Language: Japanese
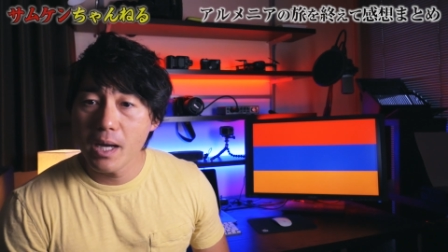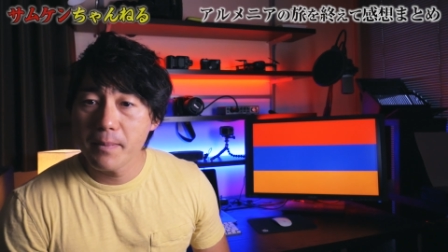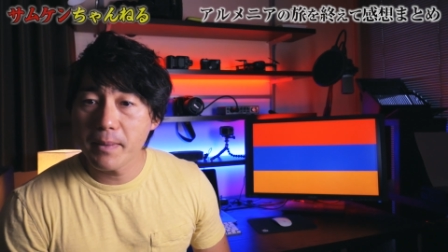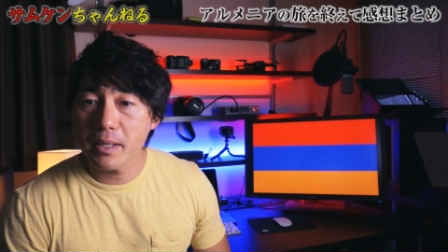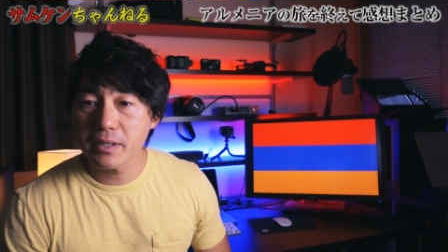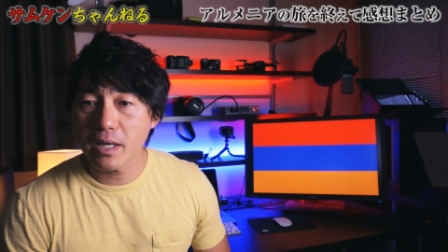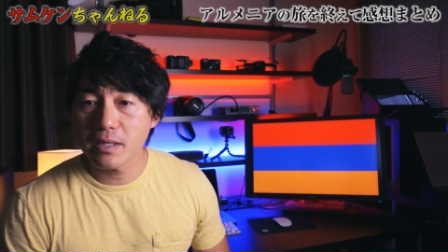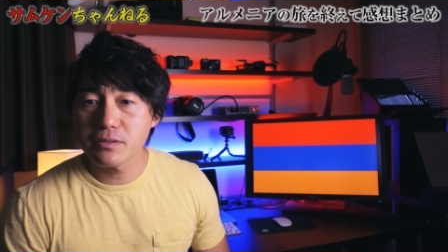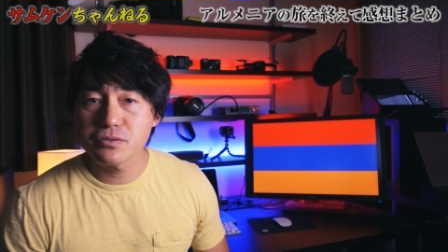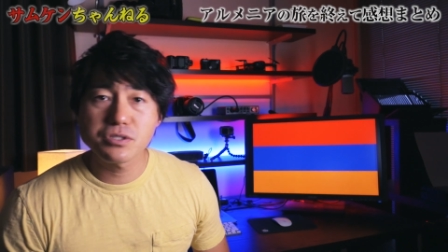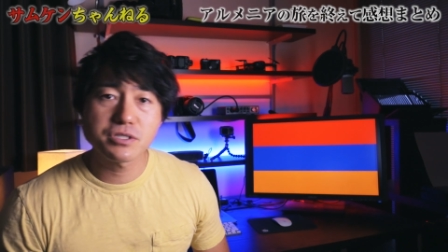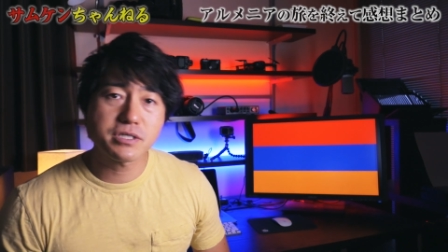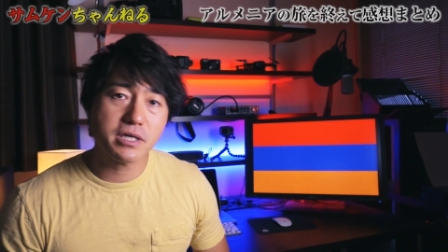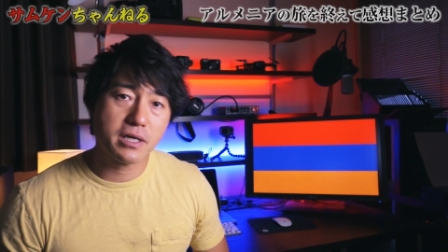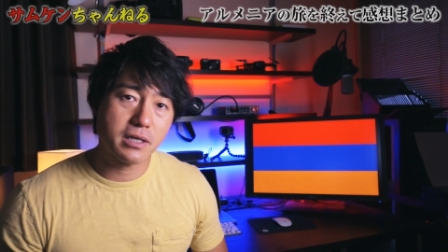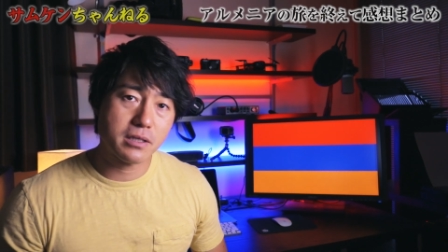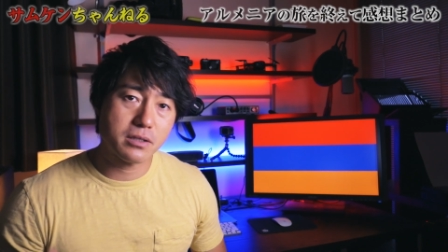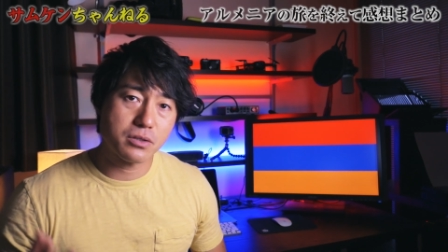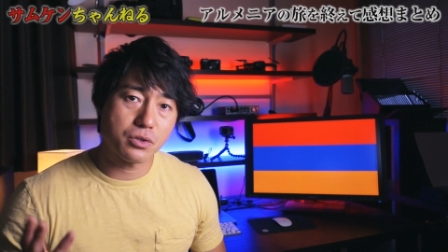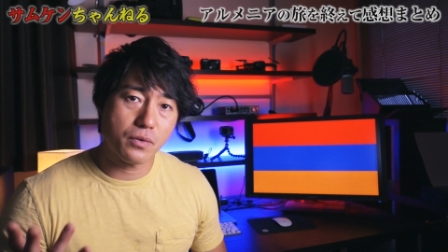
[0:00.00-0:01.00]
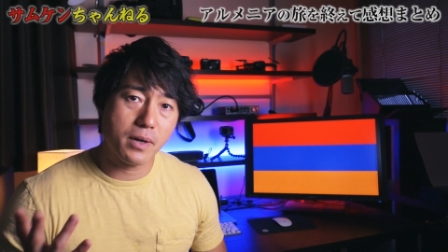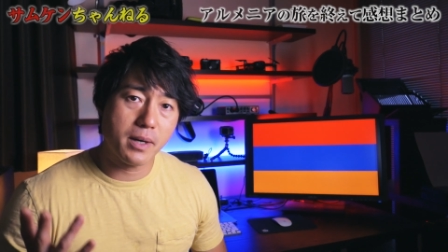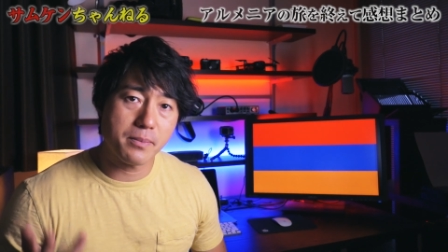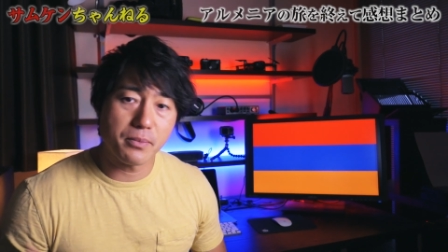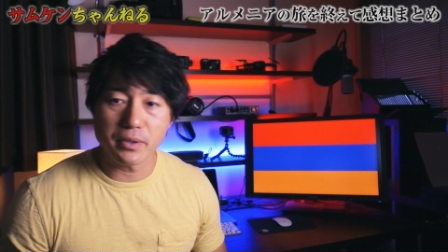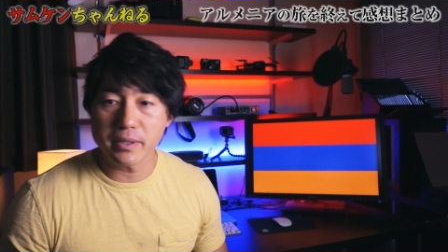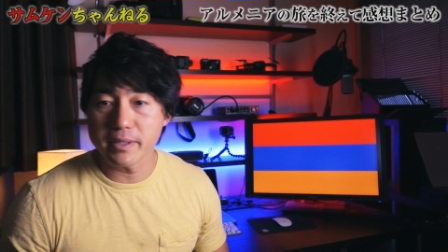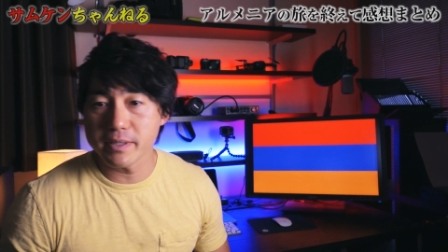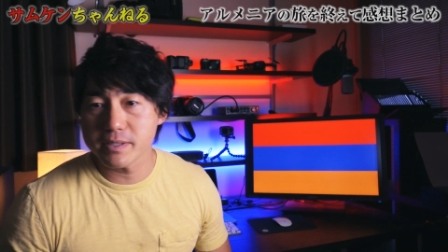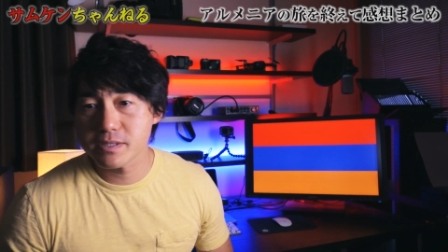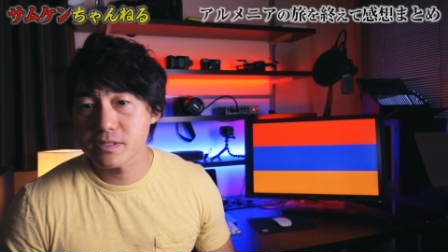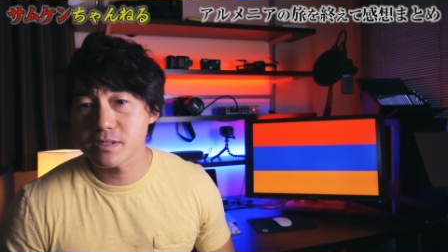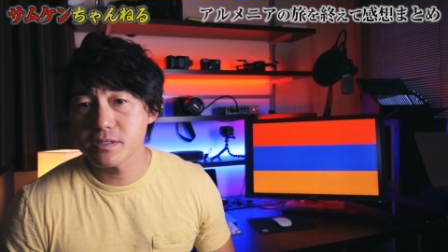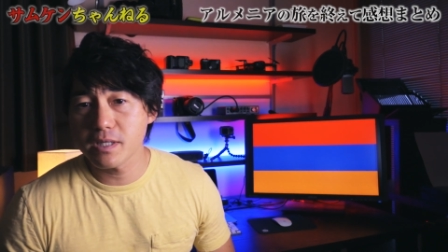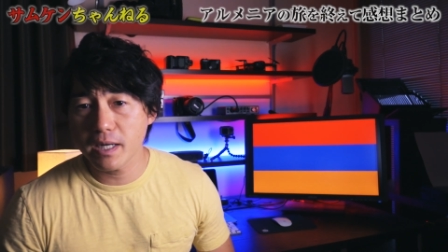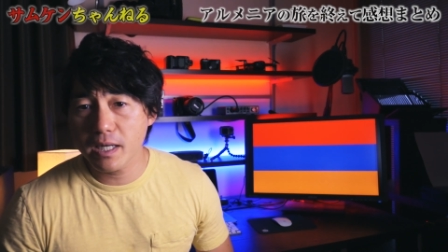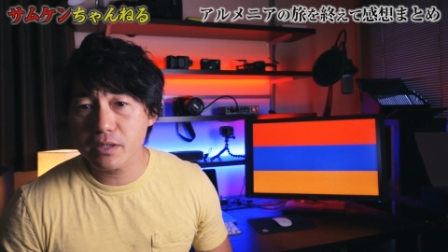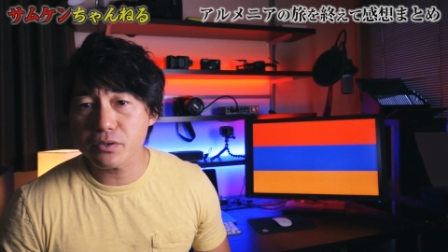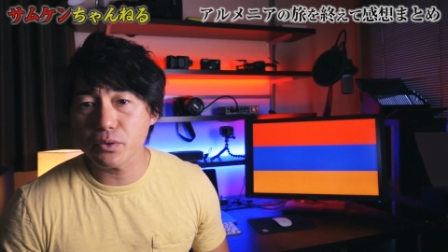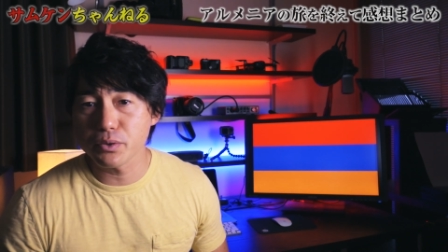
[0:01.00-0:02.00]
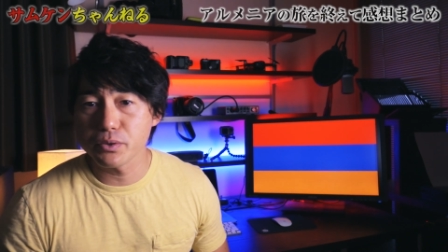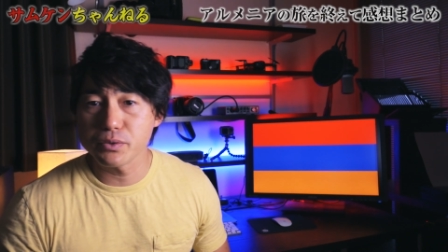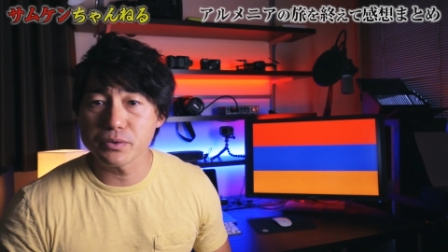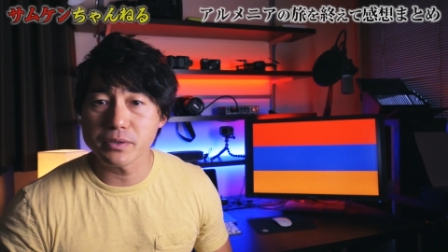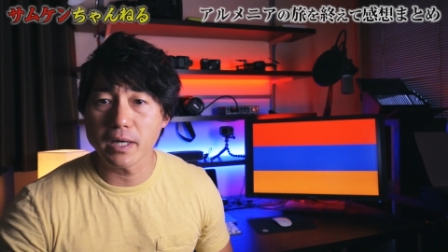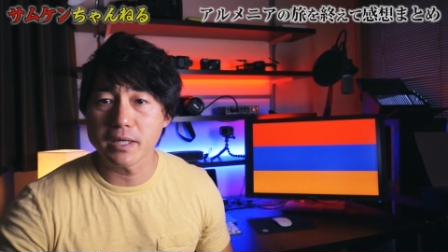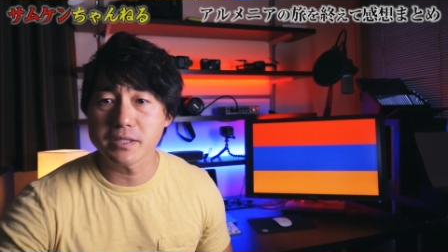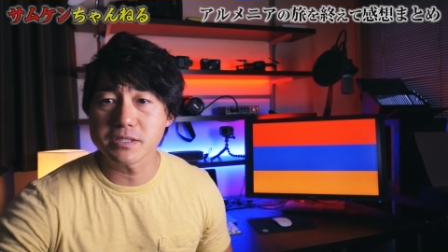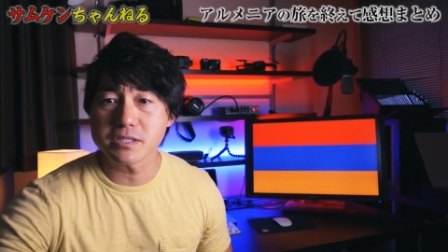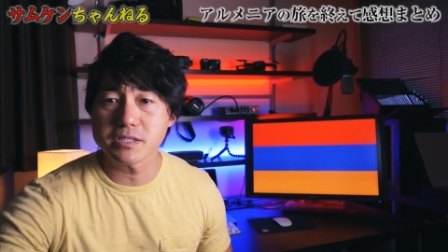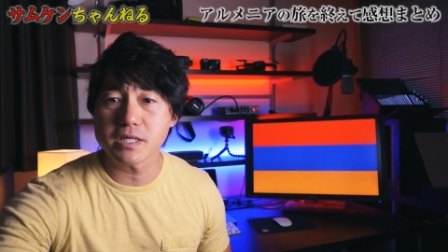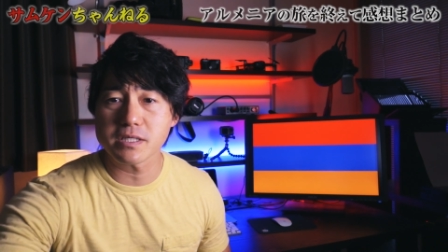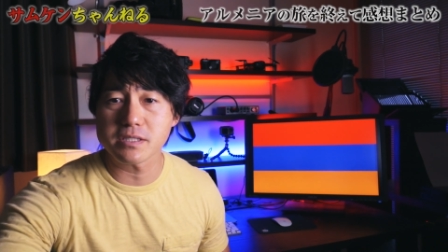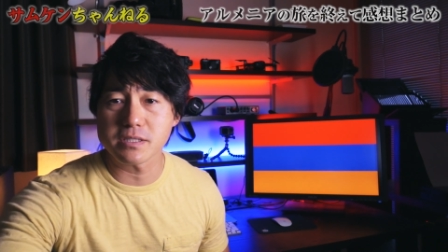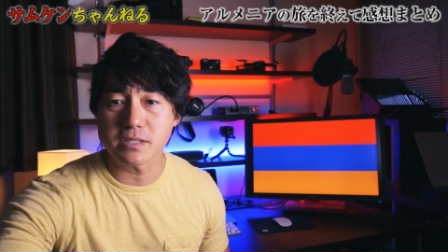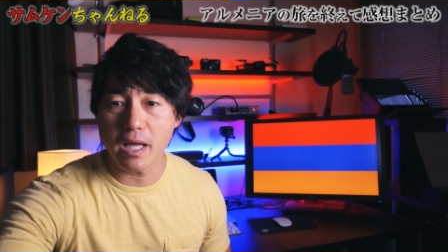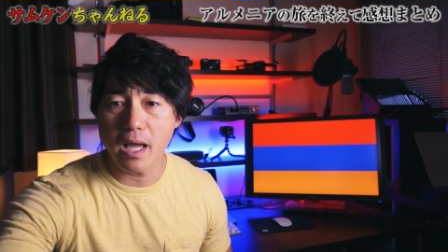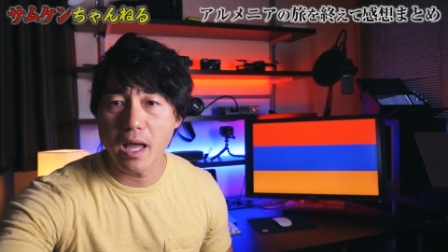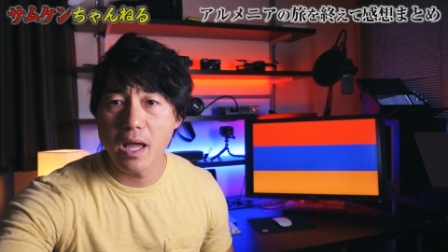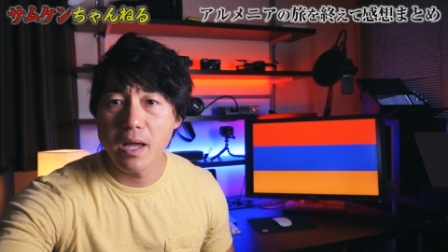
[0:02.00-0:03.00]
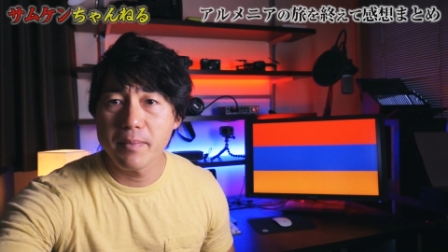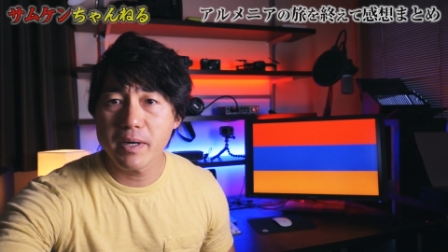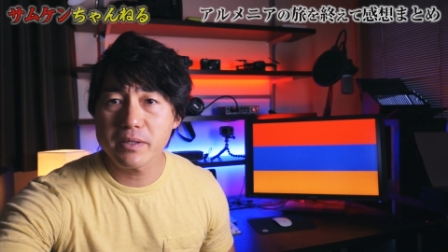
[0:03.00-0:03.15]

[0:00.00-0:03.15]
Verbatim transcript: まあ、ダウンジャケットはもう必須だなという感じですね。